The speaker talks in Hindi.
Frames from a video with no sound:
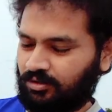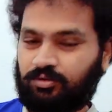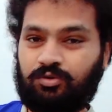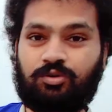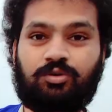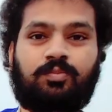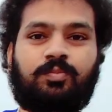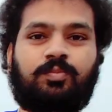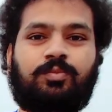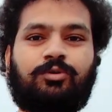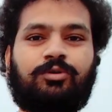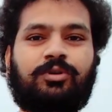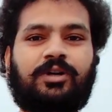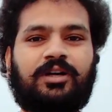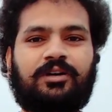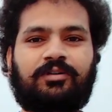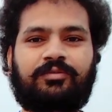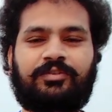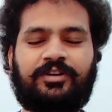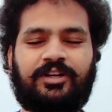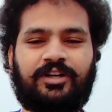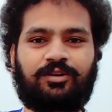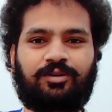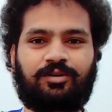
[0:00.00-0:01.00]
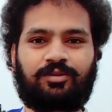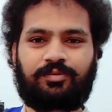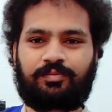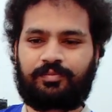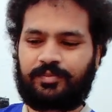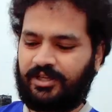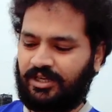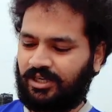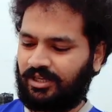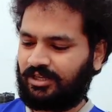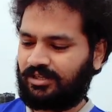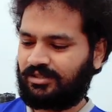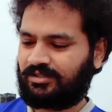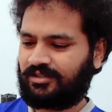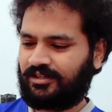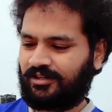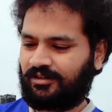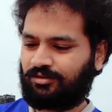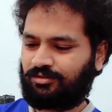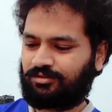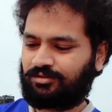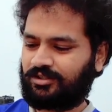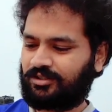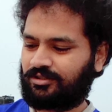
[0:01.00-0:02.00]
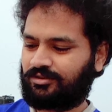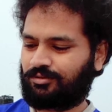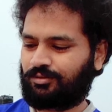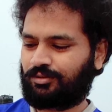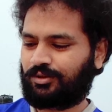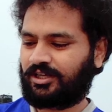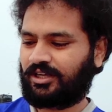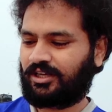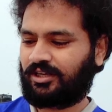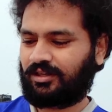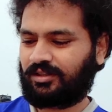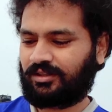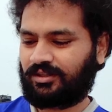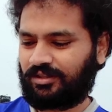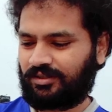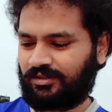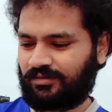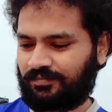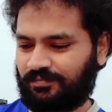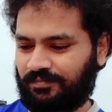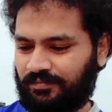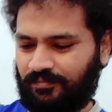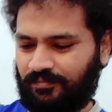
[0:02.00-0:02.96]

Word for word: तो पूरा वीडियो मैंने इसी ड्रोन से शूट किया था